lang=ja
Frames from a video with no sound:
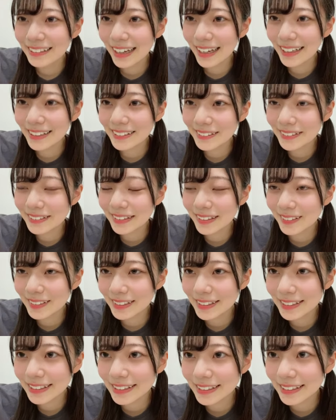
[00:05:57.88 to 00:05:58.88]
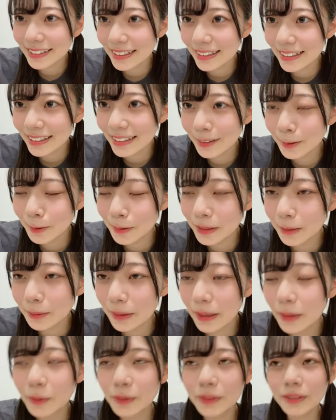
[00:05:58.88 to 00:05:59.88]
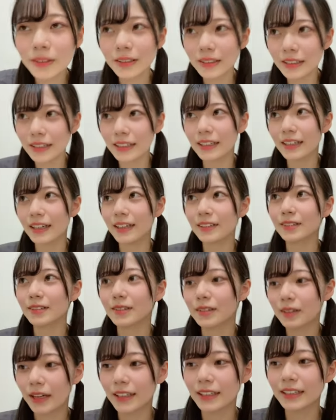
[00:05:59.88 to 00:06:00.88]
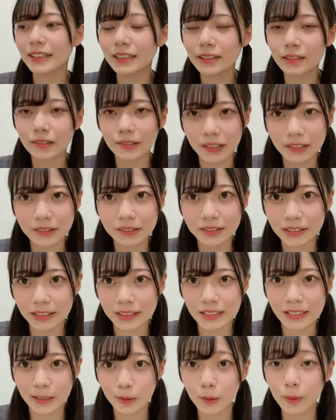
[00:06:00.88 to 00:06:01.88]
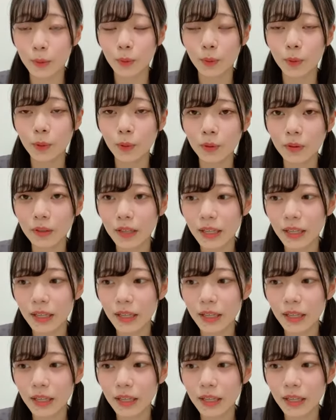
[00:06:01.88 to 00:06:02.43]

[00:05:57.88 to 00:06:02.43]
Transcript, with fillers: 体力が落ちすぎてて多分やばい本当にあの話それるんですけど公